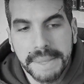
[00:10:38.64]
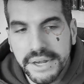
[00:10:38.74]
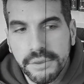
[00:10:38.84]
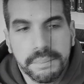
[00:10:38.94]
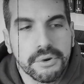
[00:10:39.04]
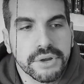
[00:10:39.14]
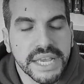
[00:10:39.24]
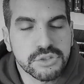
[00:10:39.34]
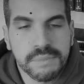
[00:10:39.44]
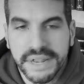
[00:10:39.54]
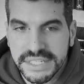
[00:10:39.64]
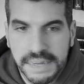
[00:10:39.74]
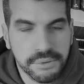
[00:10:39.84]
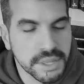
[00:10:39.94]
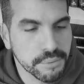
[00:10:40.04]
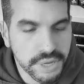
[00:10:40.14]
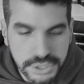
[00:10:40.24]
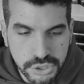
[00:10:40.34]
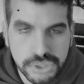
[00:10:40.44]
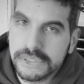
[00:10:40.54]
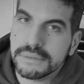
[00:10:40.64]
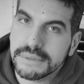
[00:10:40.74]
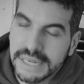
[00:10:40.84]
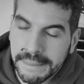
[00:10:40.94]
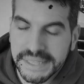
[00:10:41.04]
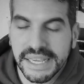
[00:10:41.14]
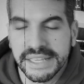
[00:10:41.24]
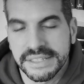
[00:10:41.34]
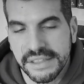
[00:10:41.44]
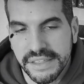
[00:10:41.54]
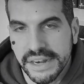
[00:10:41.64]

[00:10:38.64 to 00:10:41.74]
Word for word: pero porque a su madre se le pone por el toto, la mete a gente de